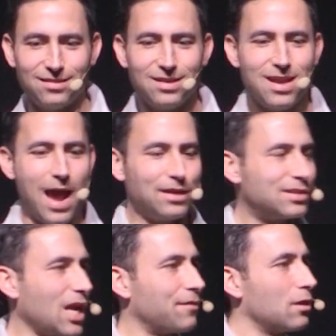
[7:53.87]
ぜひ、
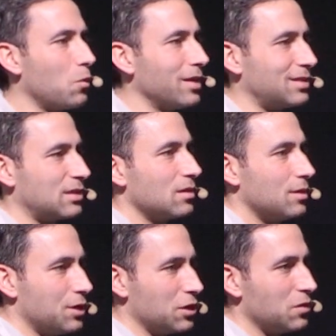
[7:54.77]
えー、皆様
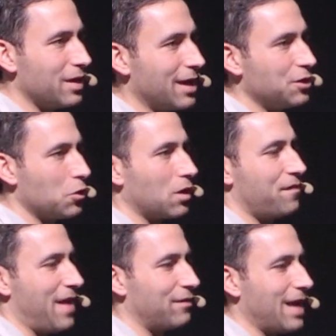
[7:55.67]
ご自身で
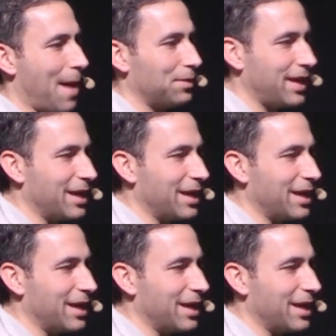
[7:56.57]
お気に入り